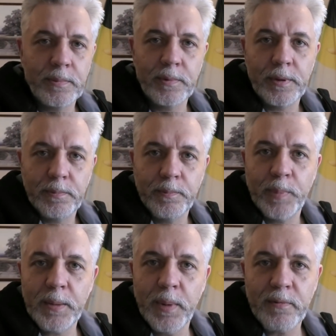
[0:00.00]
и
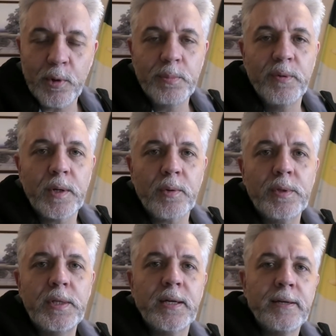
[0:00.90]
борьба вроде бы
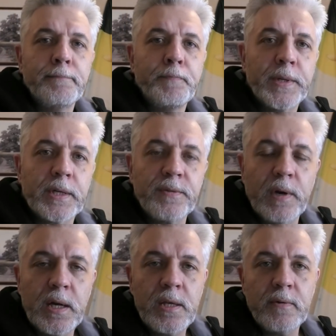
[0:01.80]
вокруг них –
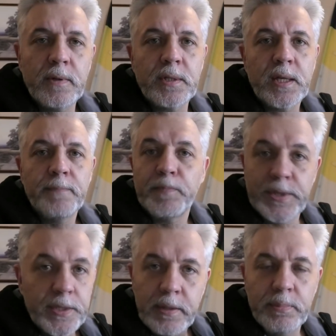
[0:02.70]
разворачивалось,
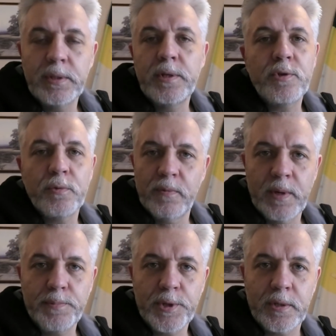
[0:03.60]
здесь не было ничего
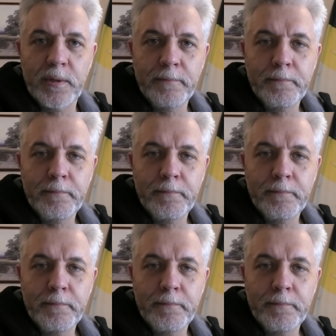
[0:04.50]
вообще.